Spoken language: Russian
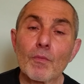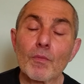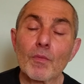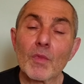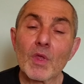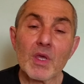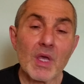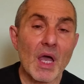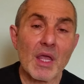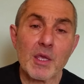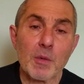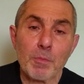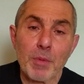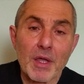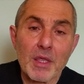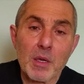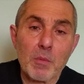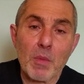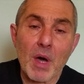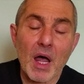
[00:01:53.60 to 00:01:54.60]
Я не
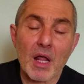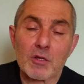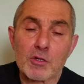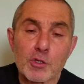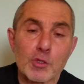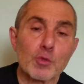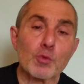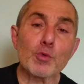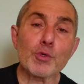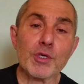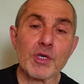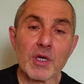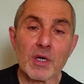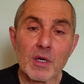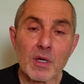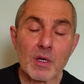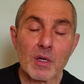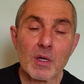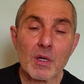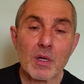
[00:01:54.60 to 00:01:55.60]
понимал
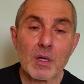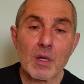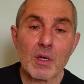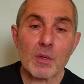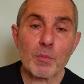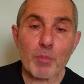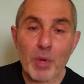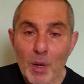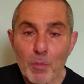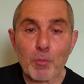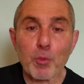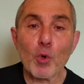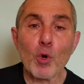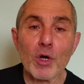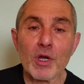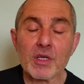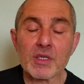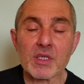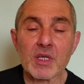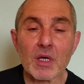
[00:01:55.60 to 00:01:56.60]
сути
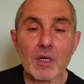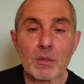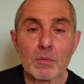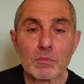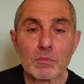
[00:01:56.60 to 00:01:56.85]
прополиса.